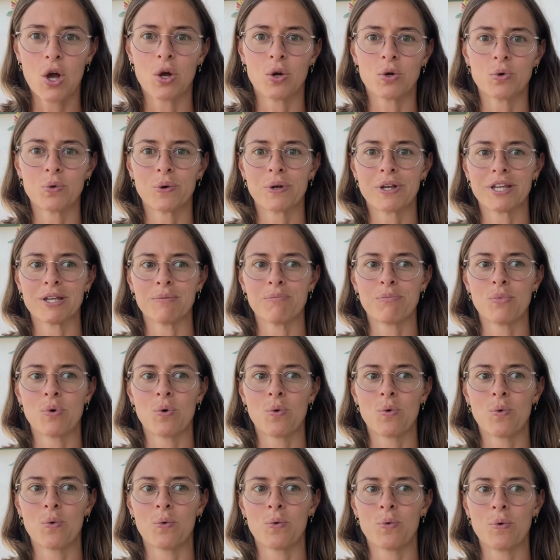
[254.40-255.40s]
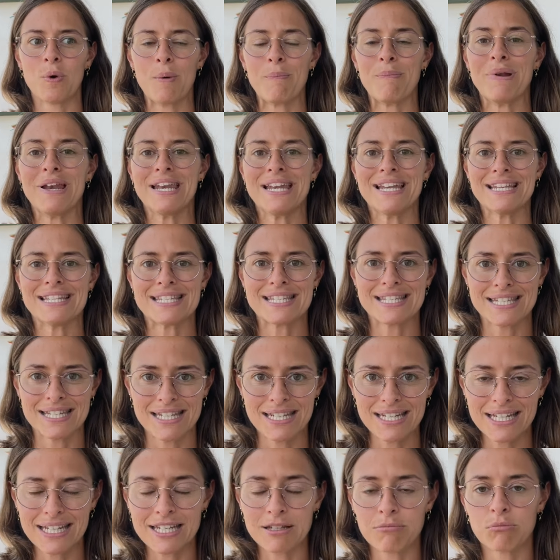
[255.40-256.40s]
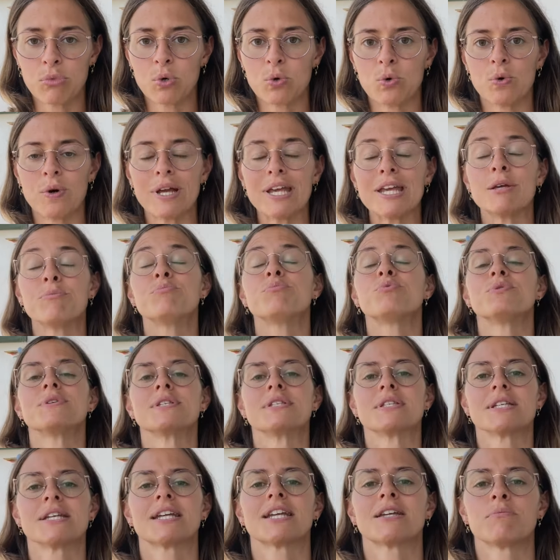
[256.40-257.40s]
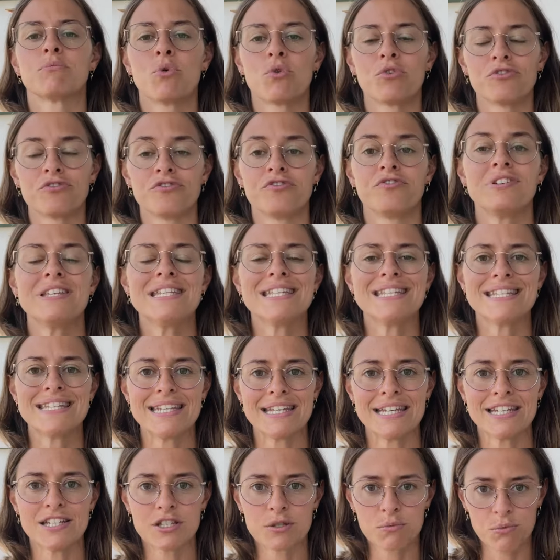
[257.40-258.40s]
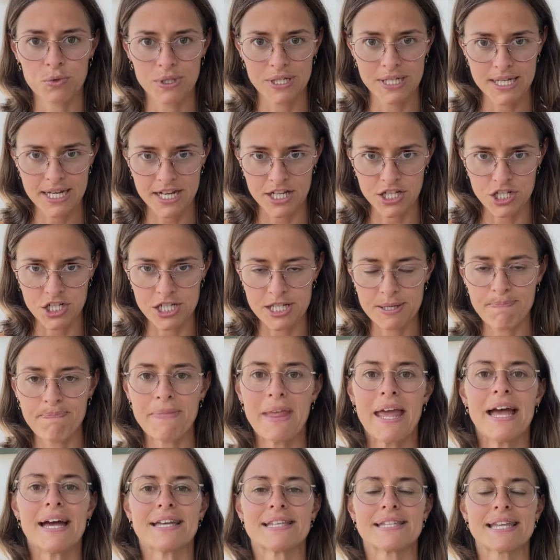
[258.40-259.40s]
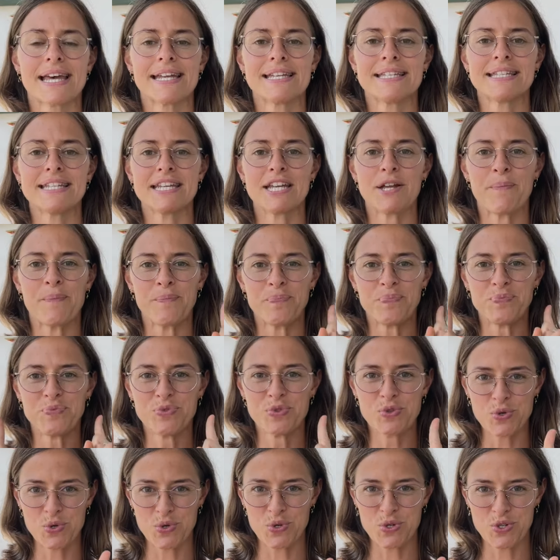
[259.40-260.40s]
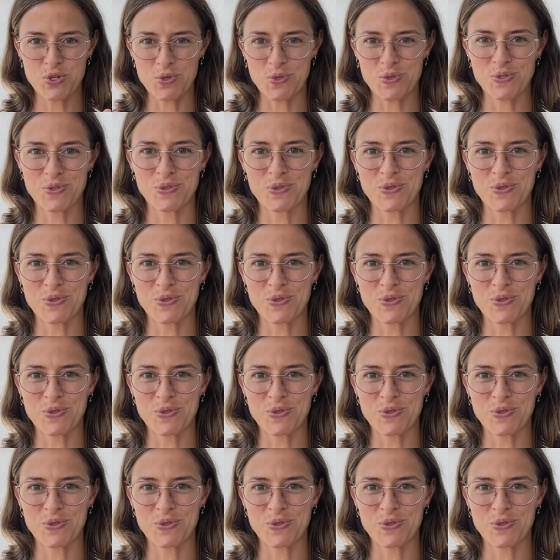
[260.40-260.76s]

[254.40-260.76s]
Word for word: ou qui m'ont blessé, qui m'ont épuisé, qui m'ont vidé de mon énergie, ça a été deux choses.